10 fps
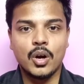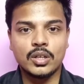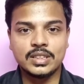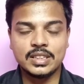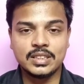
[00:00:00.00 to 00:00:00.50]

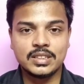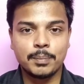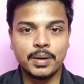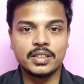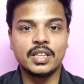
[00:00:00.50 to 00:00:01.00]
ஆக்சிஜன்
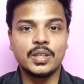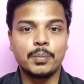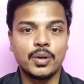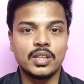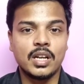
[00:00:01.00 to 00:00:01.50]
சப்ளை
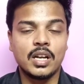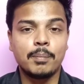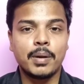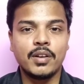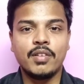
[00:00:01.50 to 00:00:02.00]
தீர்ந்து போனதுனால
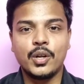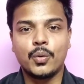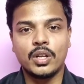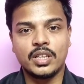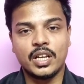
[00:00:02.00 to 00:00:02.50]
பல்வேறு
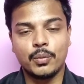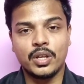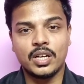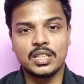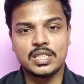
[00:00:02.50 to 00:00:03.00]
குழந்தைகள்
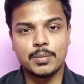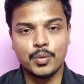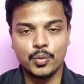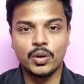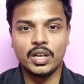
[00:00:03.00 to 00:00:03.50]
உயிரிழந்த
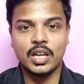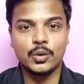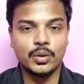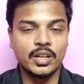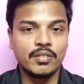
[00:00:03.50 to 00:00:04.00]
சம்பவம் உங்கள்
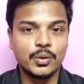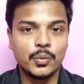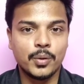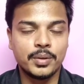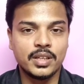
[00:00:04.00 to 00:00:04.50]
எல்லாருக்கும் நினைவு
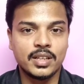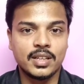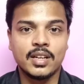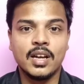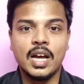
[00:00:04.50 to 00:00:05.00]
இருக்கும் அப்படின்னு
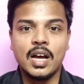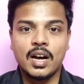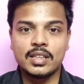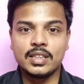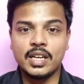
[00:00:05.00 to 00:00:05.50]
நினைக்கிறேன்
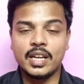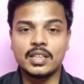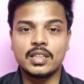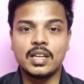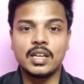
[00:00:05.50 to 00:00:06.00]
அந்த
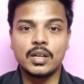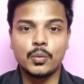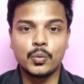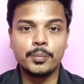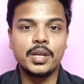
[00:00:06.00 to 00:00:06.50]
நேரத்தில்
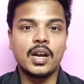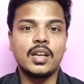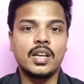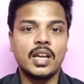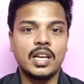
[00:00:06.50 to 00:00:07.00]

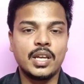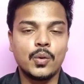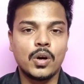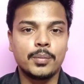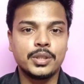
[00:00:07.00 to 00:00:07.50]
உண்மையான ரியல்
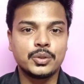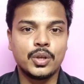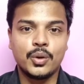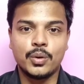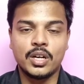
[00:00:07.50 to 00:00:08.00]
ஹீரோ அப்படின்னு
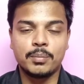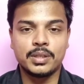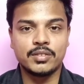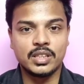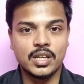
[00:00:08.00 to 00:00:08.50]
சொல்லி
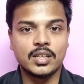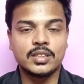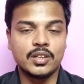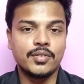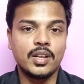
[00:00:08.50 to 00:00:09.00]
கொண்டாடப்பட்டவர்
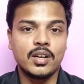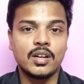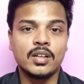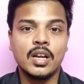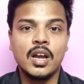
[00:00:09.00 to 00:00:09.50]
டாக்டர் கஃபீல்
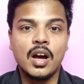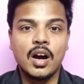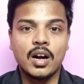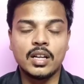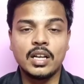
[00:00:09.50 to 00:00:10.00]
கான்
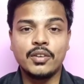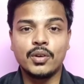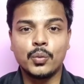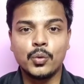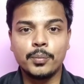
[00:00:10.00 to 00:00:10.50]
ஆனால்
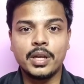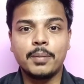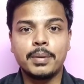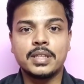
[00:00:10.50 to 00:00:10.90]
இவர் உண்மையை